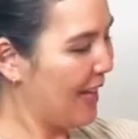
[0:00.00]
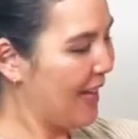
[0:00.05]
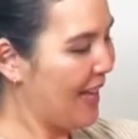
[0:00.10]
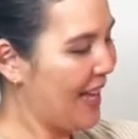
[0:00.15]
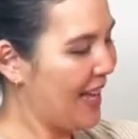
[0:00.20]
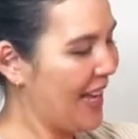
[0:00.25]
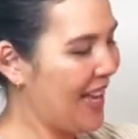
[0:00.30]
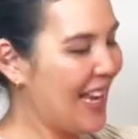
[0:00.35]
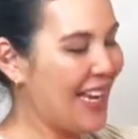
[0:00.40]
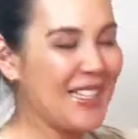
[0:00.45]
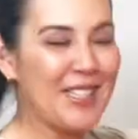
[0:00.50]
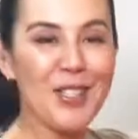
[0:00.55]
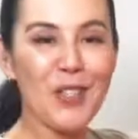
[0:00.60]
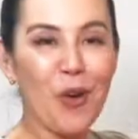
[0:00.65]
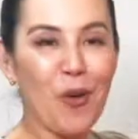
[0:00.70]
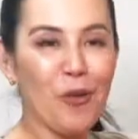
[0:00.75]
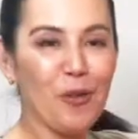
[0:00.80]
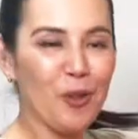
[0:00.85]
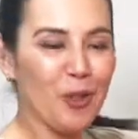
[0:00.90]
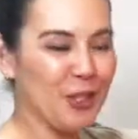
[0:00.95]
é,
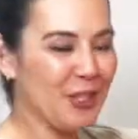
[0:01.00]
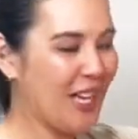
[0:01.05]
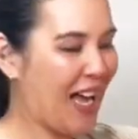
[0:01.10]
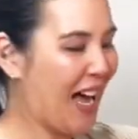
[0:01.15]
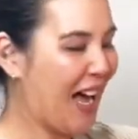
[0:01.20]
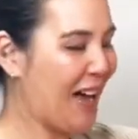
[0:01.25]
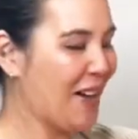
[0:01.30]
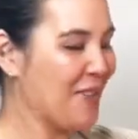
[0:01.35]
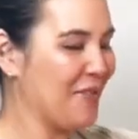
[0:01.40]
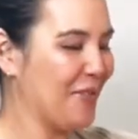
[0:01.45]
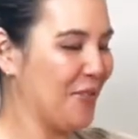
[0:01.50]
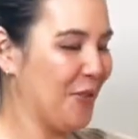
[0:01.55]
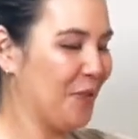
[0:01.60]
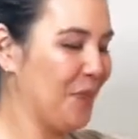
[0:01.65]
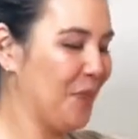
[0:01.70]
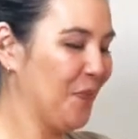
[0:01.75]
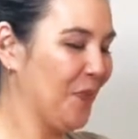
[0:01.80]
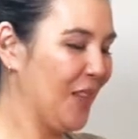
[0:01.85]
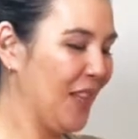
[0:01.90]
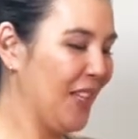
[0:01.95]

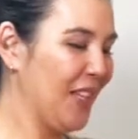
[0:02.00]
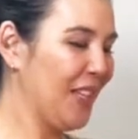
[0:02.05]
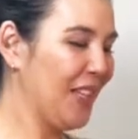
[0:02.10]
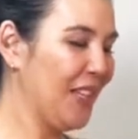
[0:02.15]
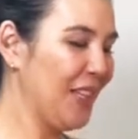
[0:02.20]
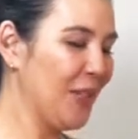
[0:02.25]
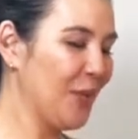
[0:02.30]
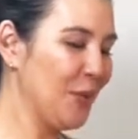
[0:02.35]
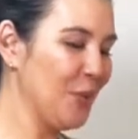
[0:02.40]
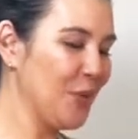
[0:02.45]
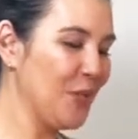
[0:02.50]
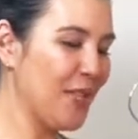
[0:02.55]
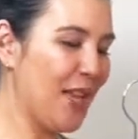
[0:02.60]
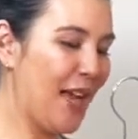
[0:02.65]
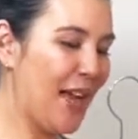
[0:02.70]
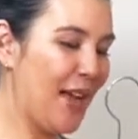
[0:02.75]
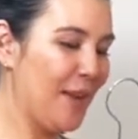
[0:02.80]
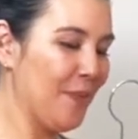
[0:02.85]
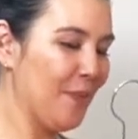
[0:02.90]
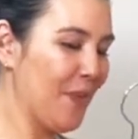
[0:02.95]
desconfortável em
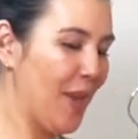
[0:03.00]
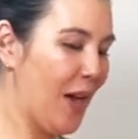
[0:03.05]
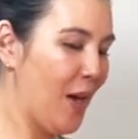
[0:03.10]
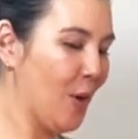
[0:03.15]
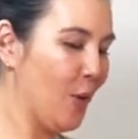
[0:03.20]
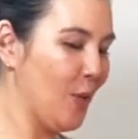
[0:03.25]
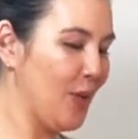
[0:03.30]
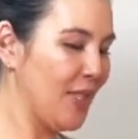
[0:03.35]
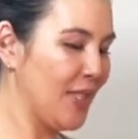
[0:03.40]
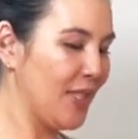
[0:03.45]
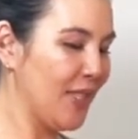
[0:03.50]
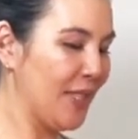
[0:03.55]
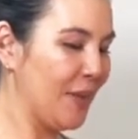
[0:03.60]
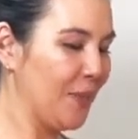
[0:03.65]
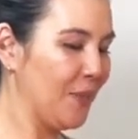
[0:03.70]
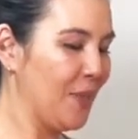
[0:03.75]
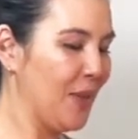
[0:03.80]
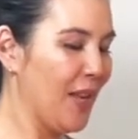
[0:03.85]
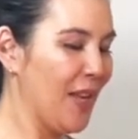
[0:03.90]
usar algo assim.